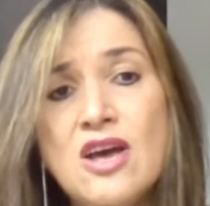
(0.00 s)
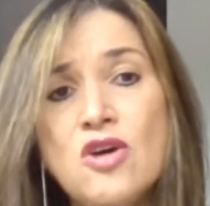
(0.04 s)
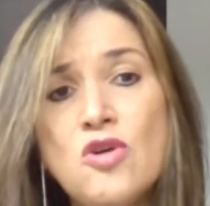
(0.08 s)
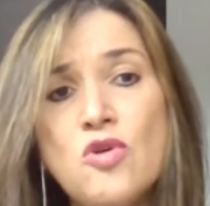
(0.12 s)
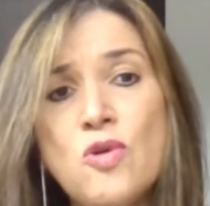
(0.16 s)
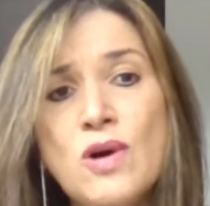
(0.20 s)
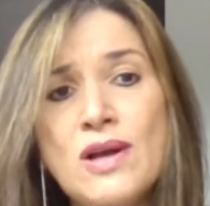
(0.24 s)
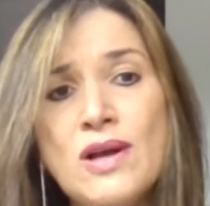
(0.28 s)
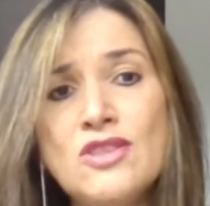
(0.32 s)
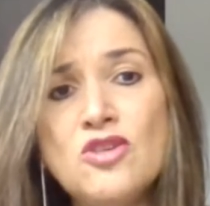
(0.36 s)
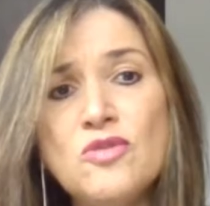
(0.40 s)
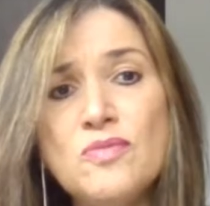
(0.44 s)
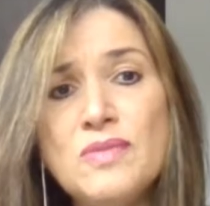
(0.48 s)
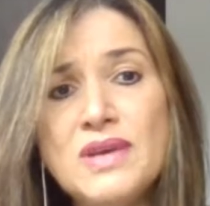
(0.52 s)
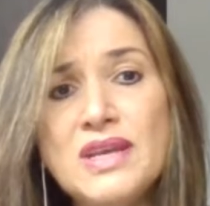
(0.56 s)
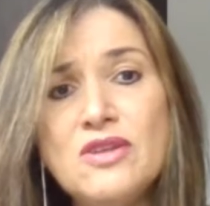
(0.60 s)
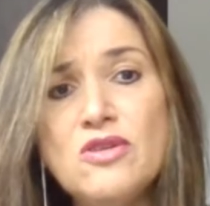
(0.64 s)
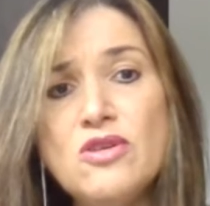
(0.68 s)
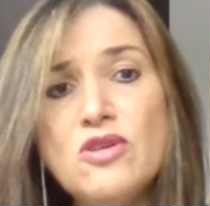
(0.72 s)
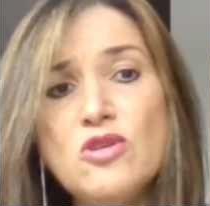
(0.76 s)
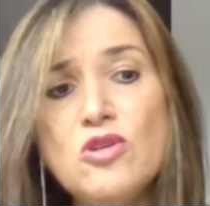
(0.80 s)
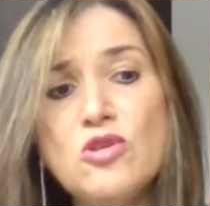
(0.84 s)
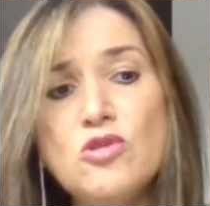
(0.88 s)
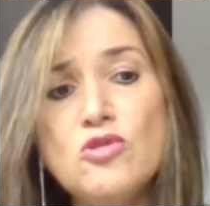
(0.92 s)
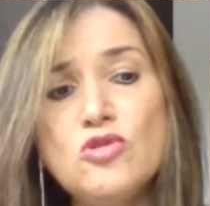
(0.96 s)
Cuando miro
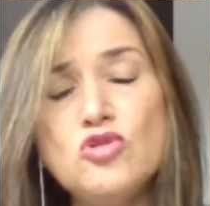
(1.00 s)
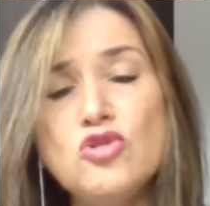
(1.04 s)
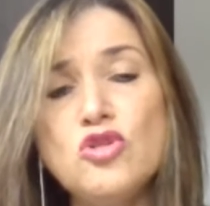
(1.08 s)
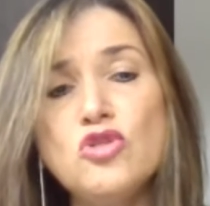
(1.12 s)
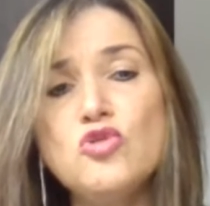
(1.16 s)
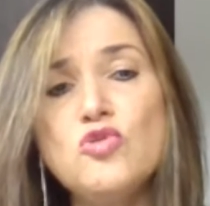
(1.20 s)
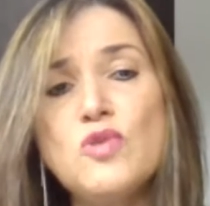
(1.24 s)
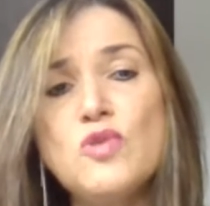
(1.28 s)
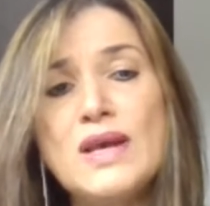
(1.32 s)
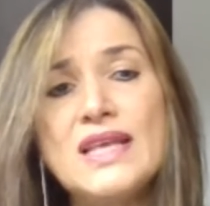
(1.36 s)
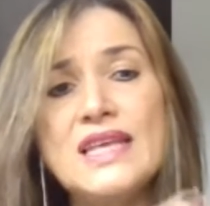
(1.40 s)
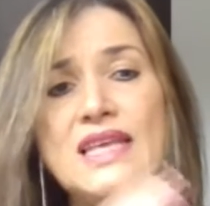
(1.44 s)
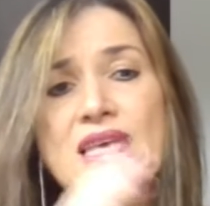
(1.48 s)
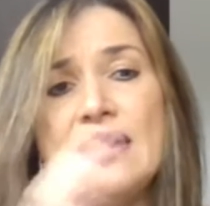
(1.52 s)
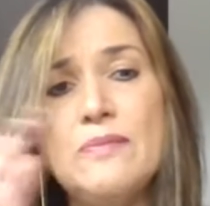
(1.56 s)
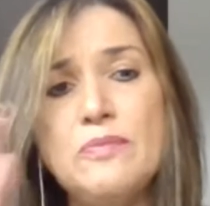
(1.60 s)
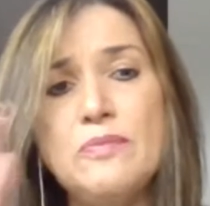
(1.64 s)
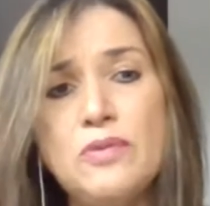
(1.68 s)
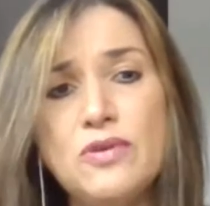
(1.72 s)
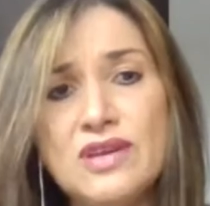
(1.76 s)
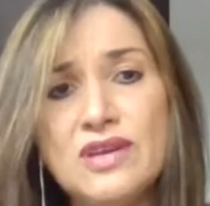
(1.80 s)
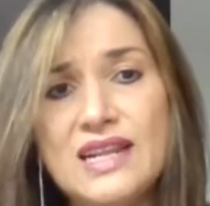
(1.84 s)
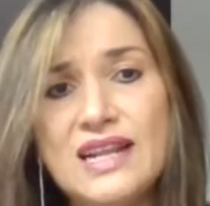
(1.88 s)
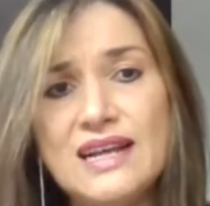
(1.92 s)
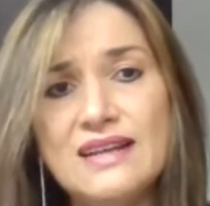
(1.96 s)
incluso tu
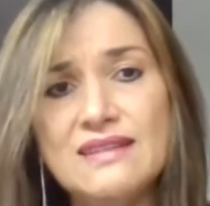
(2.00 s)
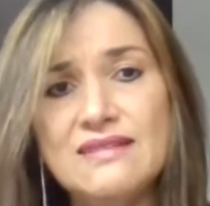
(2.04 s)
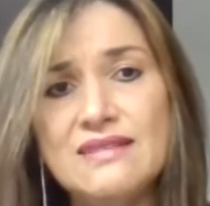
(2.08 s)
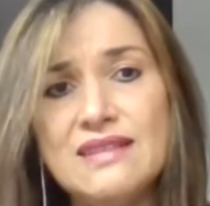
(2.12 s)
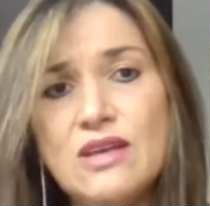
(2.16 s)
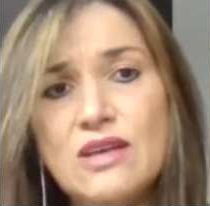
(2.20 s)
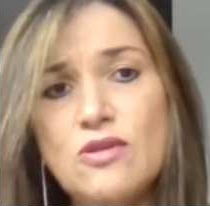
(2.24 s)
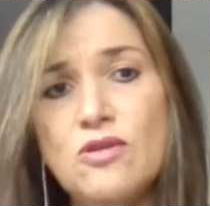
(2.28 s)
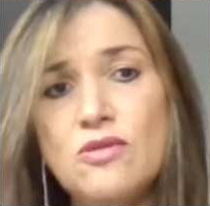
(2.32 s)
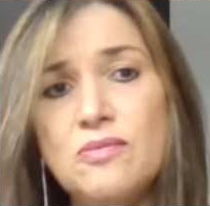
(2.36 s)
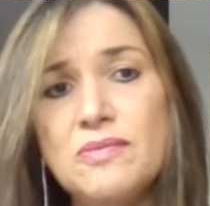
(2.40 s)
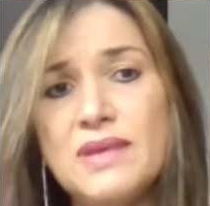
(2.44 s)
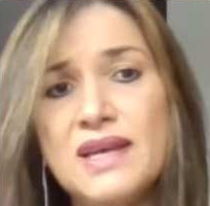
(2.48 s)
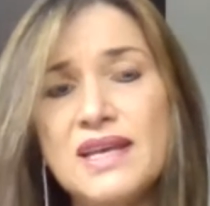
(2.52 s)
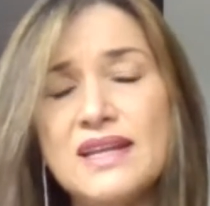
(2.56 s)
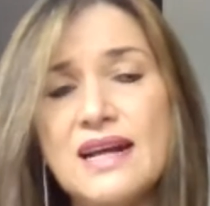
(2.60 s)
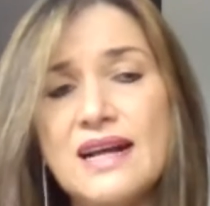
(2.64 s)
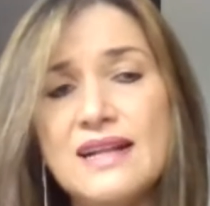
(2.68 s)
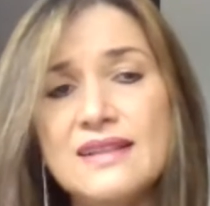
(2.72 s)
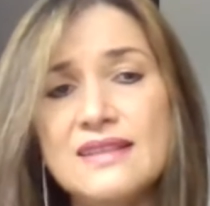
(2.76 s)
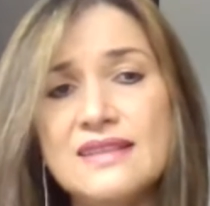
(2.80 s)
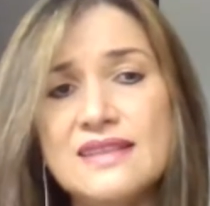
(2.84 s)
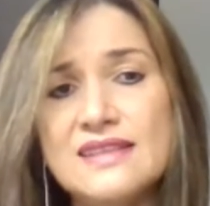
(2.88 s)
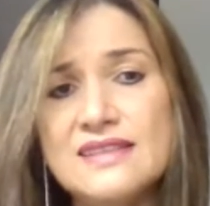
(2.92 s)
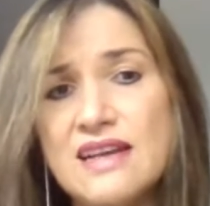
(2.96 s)
equipo directivo, me
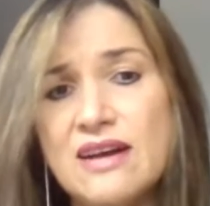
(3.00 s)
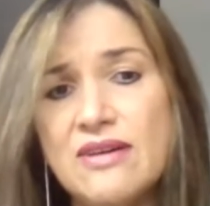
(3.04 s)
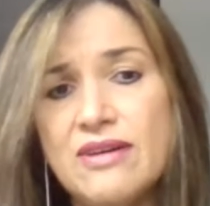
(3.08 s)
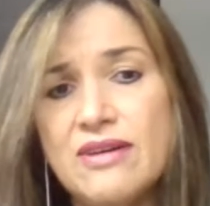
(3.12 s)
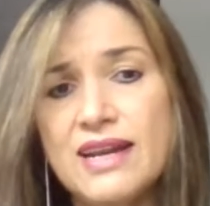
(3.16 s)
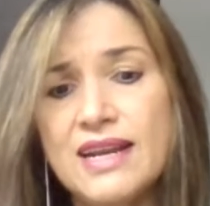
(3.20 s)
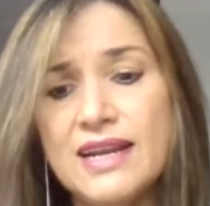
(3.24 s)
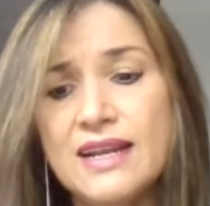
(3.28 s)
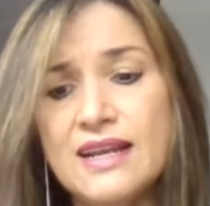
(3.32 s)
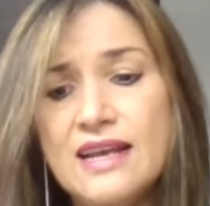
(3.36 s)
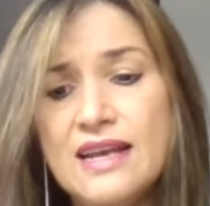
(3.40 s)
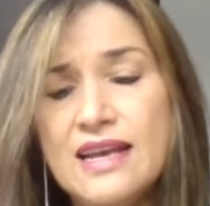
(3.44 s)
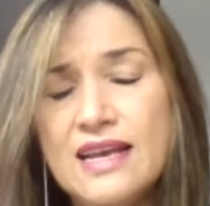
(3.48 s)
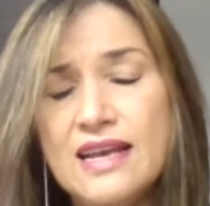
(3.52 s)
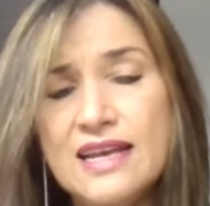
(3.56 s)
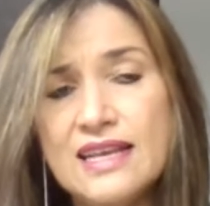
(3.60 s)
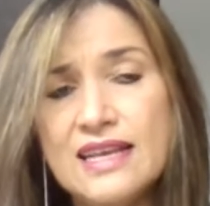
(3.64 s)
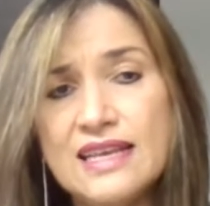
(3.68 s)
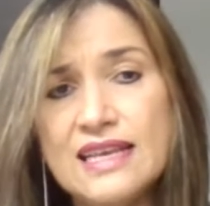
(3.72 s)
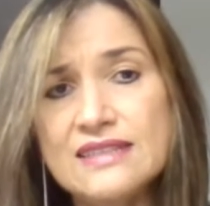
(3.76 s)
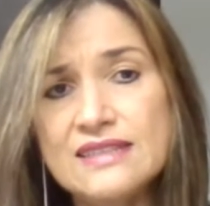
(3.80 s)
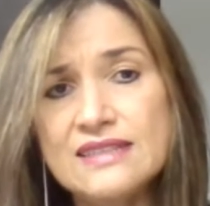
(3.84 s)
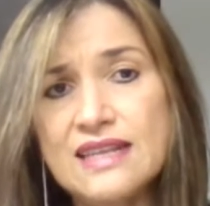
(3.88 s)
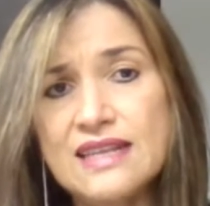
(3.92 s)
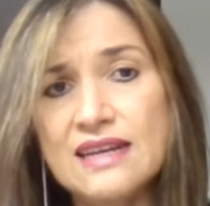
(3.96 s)
encanta saber
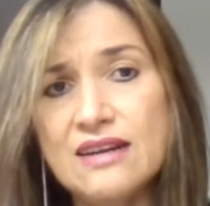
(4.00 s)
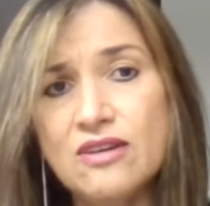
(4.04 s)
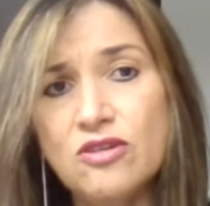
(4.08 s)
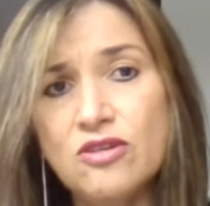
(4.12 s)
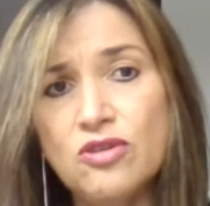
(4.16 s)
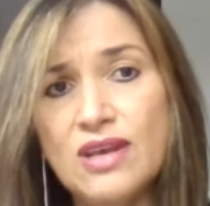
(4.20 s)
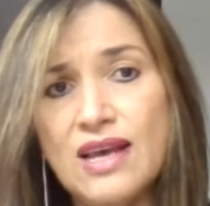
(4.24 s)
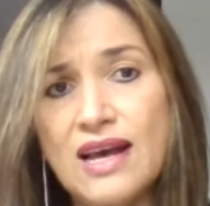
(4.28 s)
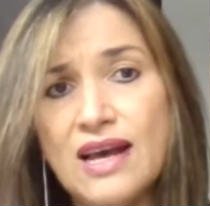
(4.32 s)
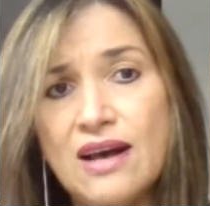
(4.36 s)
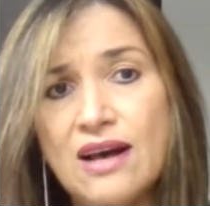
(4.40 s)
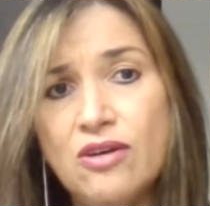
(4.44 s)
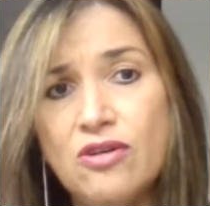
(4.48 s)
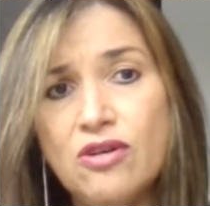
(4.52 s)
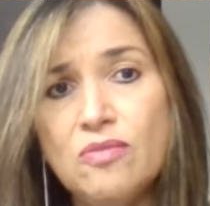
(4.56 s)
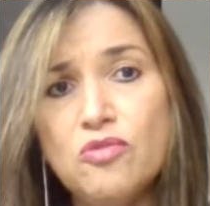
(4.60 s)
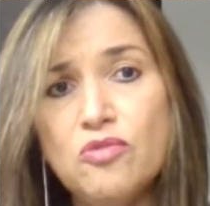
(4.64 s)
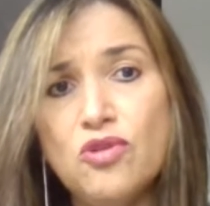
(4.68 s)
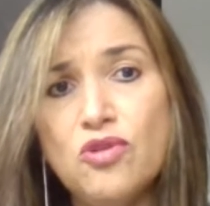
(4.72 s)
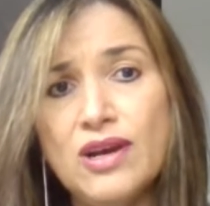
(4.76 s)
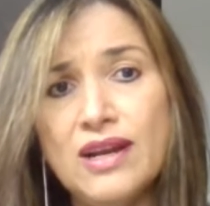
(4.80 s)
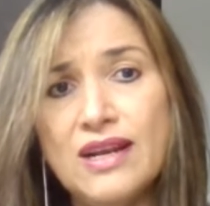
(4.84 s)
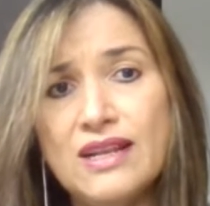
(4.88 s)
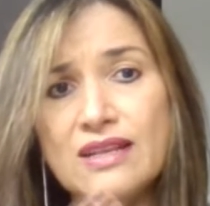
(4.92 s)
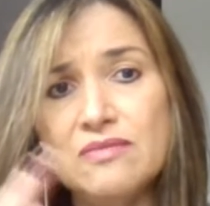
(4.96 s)
que está rodeado de
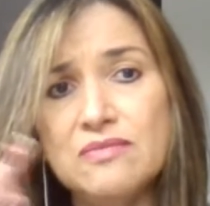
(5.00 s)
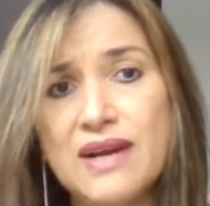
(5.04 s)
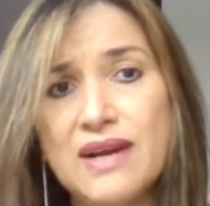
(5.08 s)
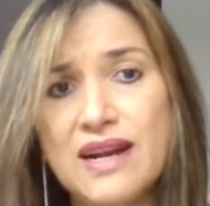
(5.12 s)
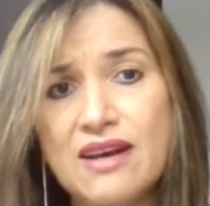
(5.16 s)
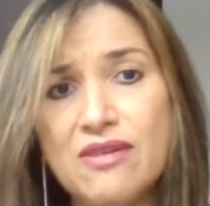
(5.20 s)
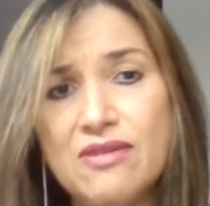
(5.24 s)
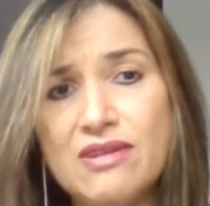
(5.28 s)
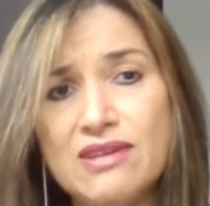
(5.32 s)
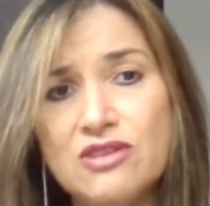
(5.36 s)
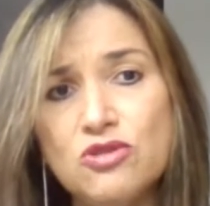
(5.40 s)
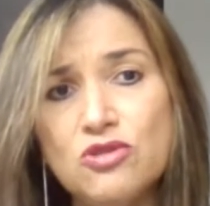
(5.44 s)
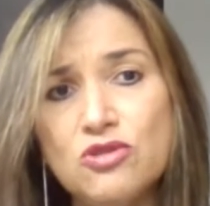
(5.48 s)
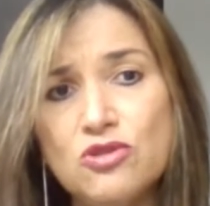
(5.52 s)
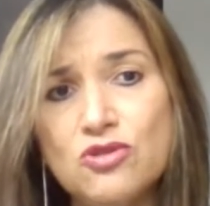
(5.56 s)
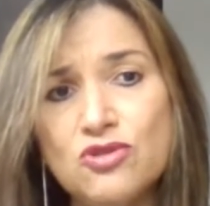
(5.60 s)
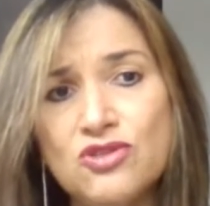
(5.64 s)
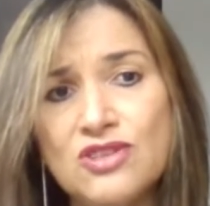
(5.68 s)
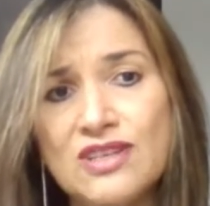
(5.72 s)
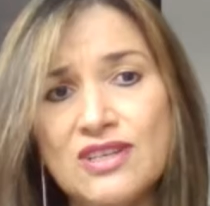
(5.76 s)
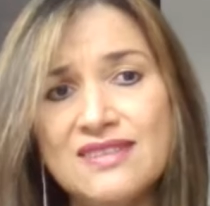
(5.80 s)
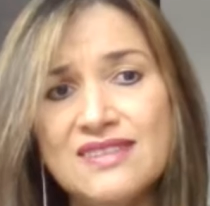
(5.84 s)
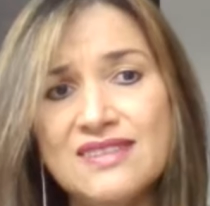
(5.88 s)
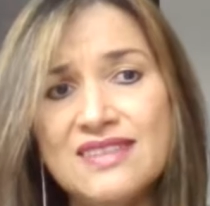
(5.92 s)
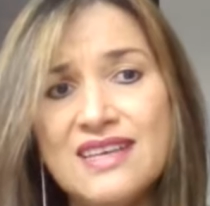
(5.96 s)
mujeres
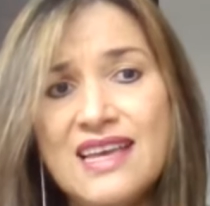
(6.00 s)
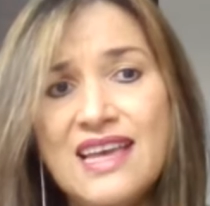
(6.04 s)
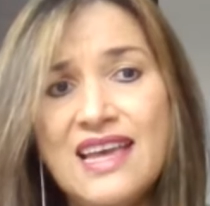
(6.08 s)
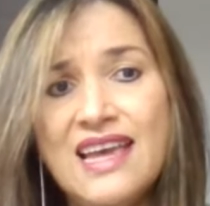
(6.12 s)
maravillosas.